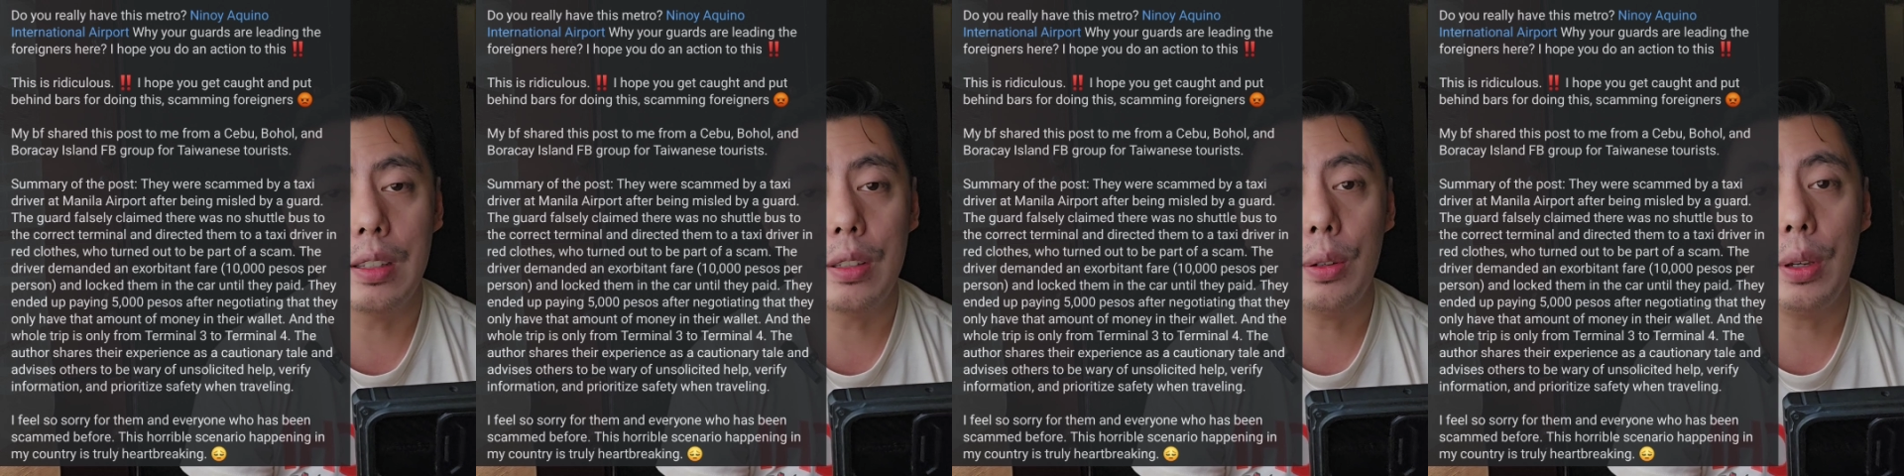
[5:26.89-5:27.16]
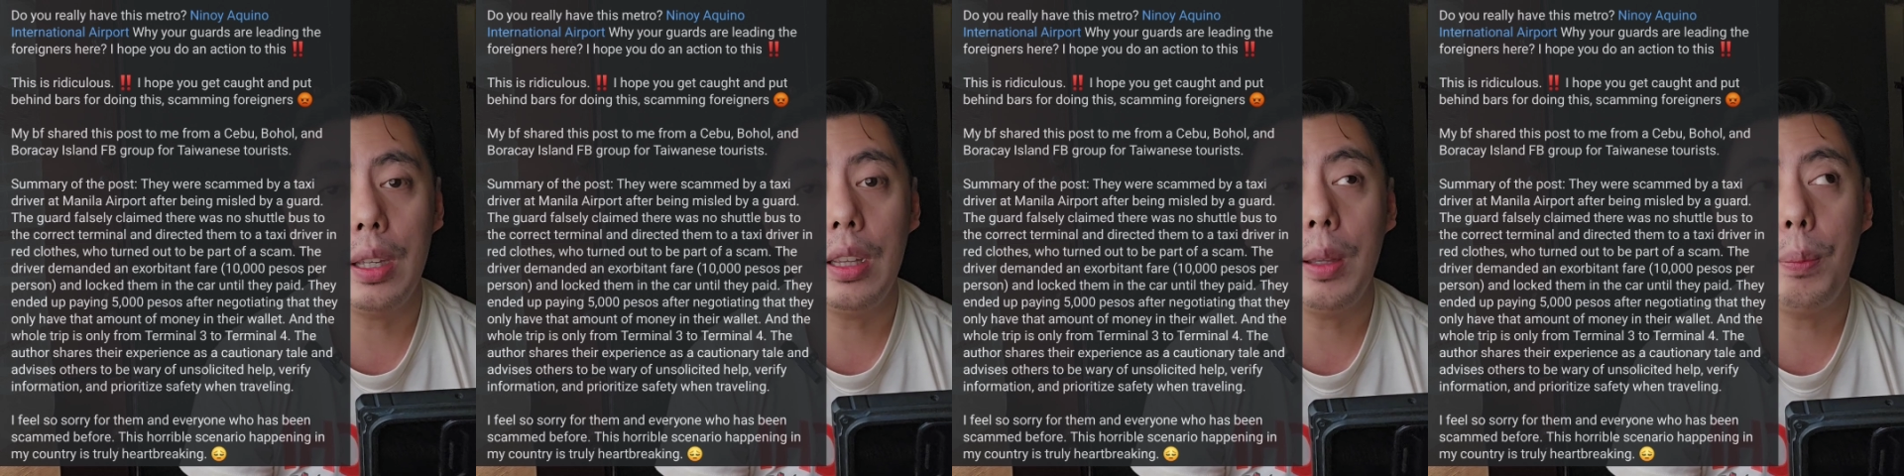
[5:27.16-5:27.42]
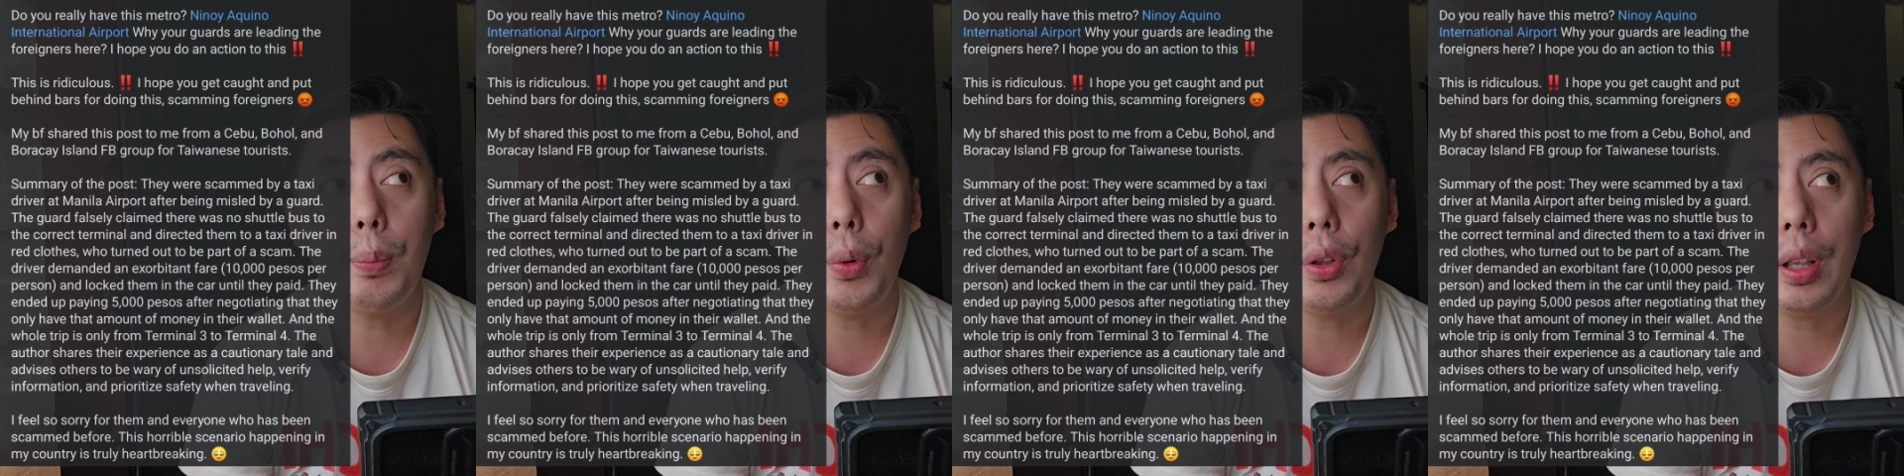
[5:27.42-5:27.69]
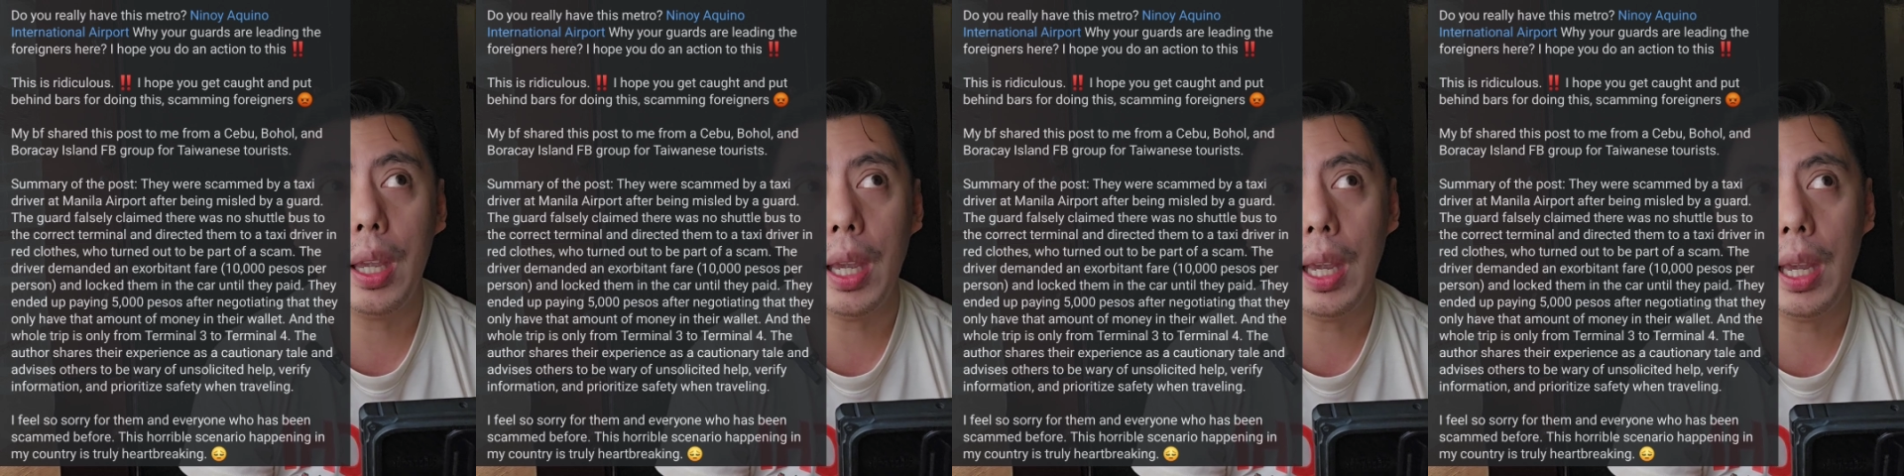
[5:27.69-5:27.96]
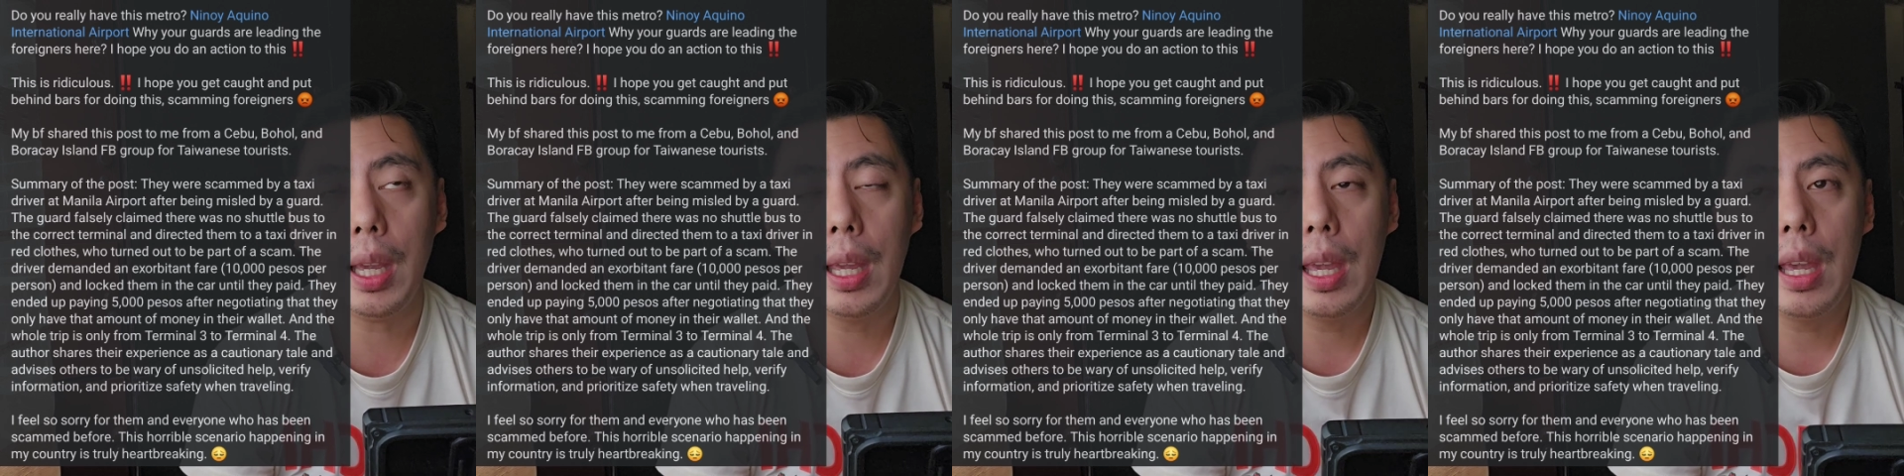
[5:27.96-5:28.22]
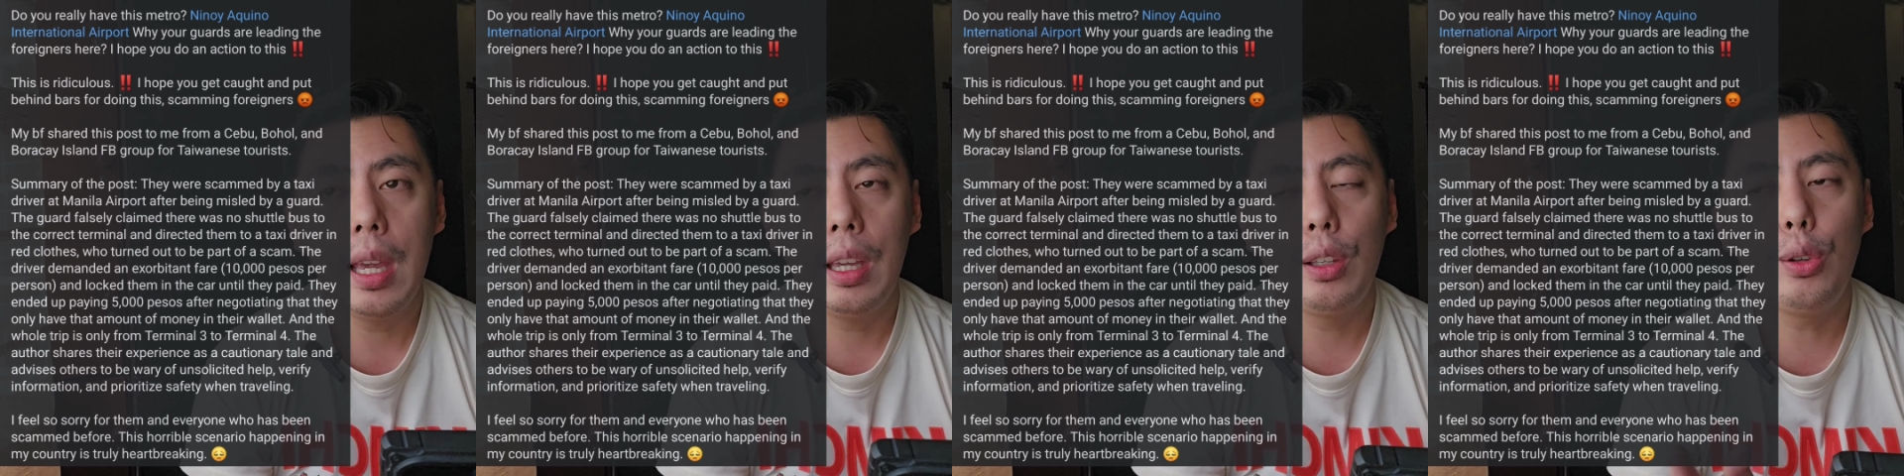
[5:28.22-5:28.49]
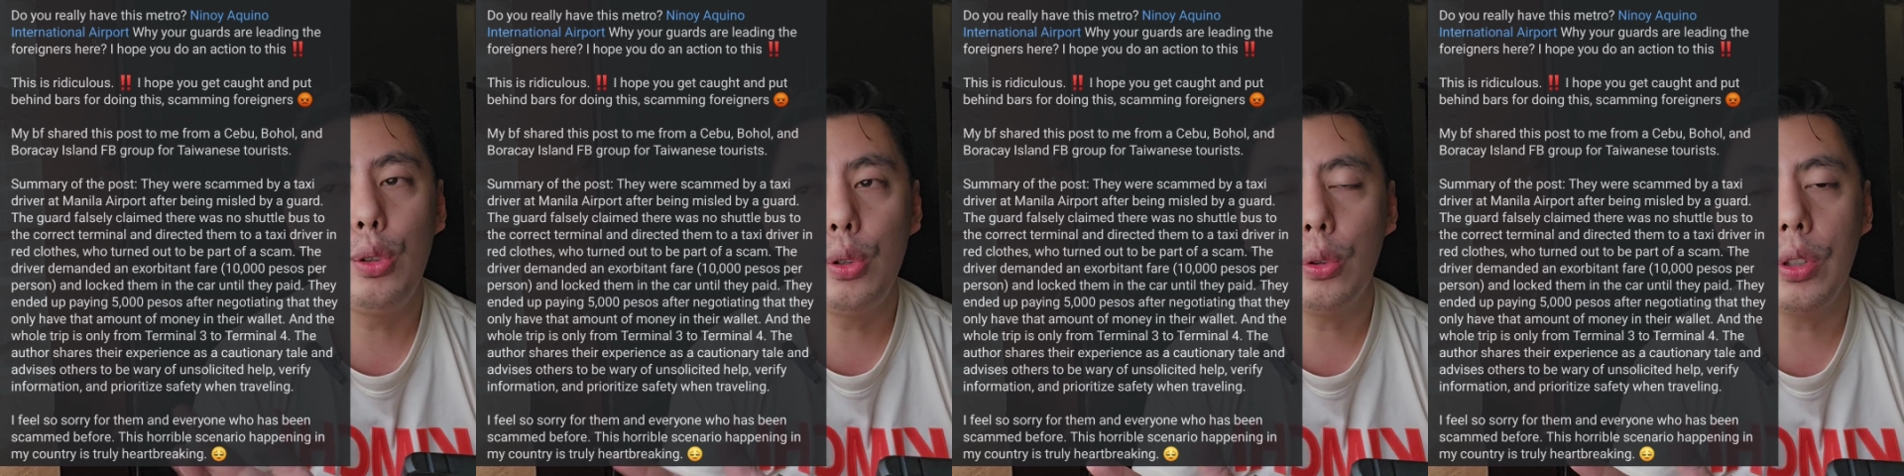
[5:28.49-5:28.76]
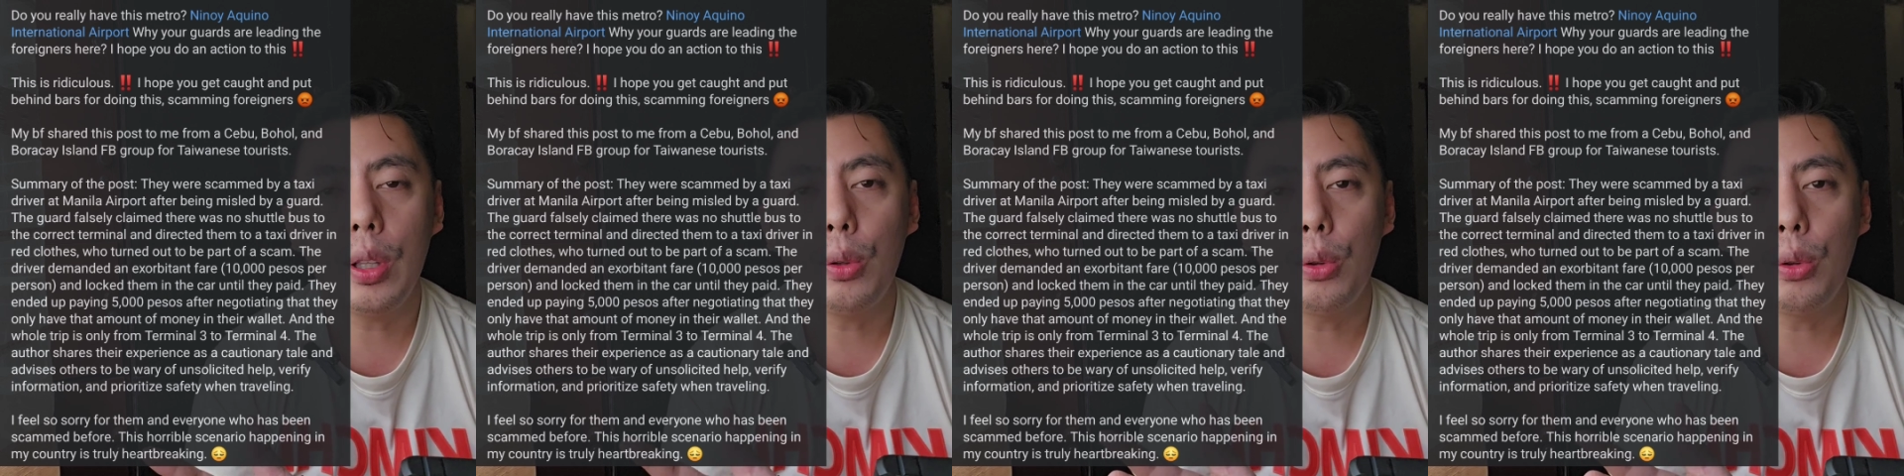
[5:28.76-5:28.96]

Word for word: So, hindi porke yun yung